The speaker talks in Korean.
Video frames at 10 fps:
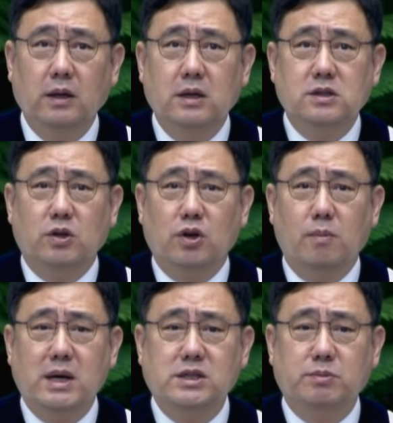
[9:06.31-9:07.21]
성경
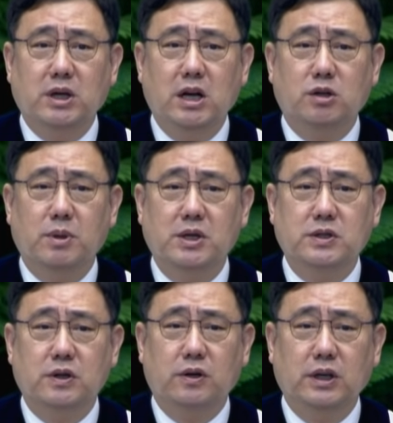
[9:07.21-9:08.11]
말씀을
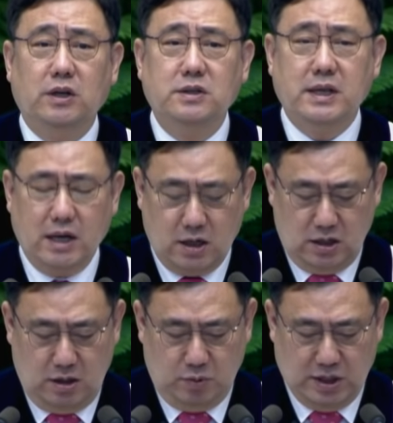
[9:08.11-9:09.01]
읽으면서 이런
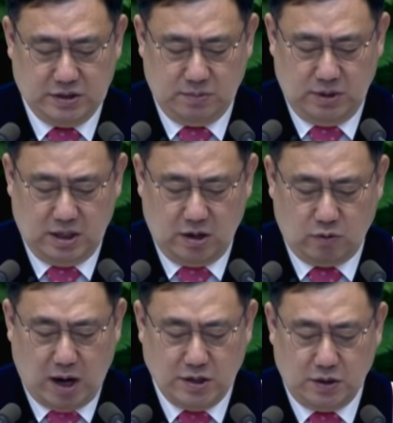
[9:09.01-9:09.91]
생각을 해보았습니다.
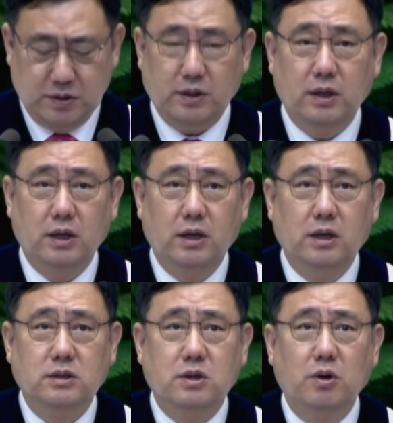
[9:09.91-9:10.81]
과연
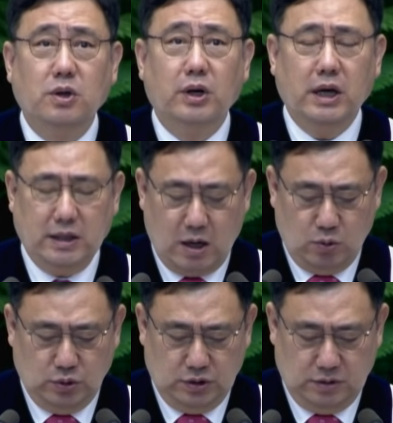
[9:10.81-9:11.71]
성경에
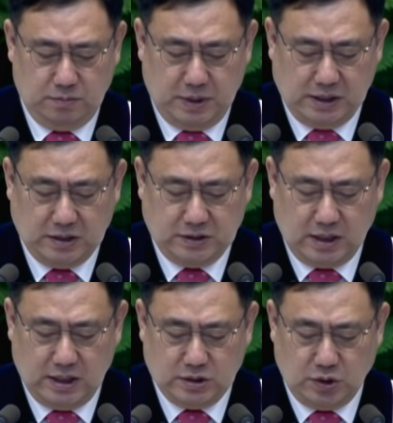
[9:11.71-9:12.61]
나오는
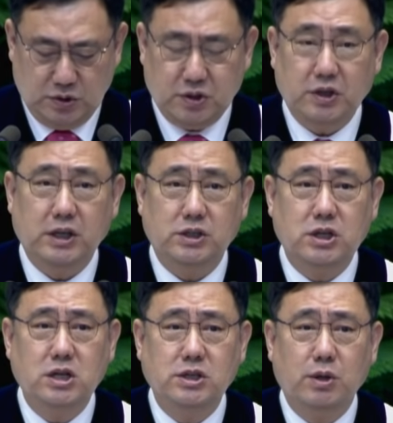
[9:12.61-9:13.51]
베데스다의 전설이
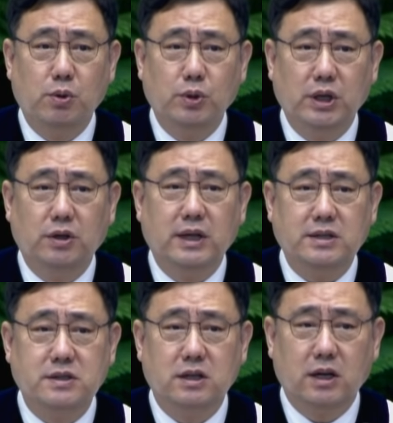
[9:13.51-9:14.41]
실제로
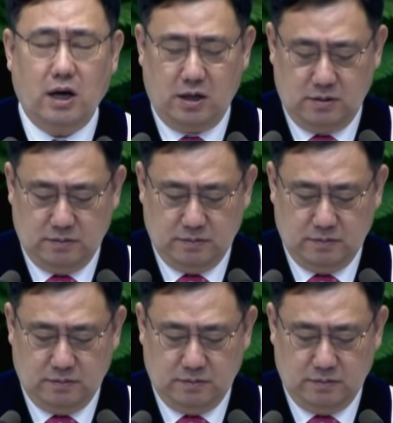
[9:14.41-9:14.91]
일어났을까?